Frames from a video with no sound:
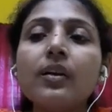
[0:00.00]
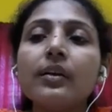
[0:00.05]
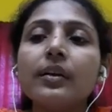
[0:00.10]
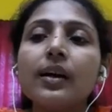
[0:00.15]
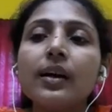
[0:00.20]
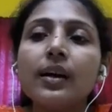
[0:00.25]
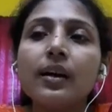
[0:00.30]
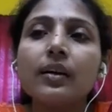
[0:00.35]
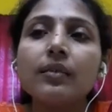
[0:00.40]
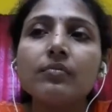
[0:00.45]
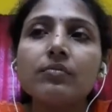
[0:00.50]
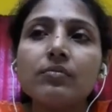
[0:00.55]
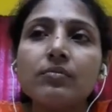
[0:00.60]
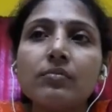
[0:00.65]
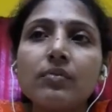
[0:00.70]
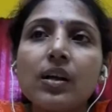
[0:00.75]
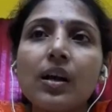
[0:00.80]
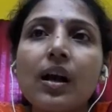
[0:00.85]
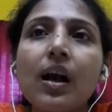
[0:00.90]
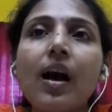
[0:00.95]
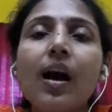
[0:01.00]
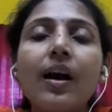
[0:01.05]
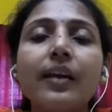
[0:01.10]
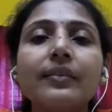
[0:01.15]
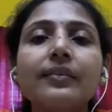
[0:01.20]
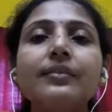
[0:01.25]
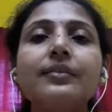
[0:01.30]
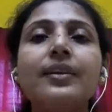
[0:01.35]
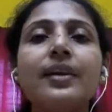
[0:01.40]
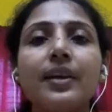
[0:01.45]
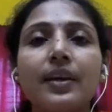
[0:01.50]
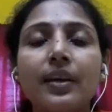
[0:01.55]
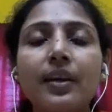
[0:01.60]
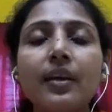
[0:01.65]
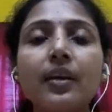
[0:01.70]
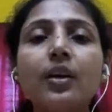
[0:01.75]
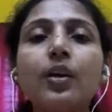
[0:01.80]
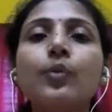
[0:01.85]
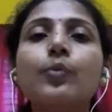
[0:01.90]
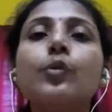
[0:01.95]
না খাদ্যে
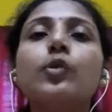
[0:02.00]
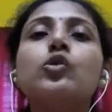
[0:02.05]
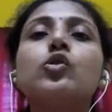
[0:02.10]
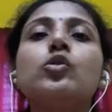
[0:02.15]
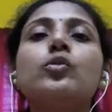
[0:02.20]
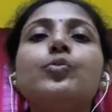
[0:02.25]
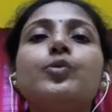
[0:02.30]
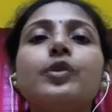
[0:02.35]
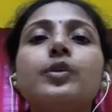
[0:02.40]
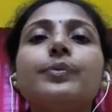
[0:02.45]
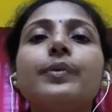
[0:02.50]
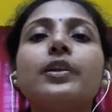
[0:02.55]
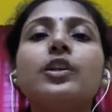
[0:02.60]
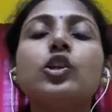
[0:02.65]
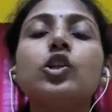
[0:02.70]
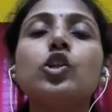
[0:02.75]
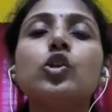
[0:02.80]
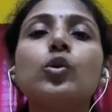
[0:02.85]
প্রচুর পরিমাণে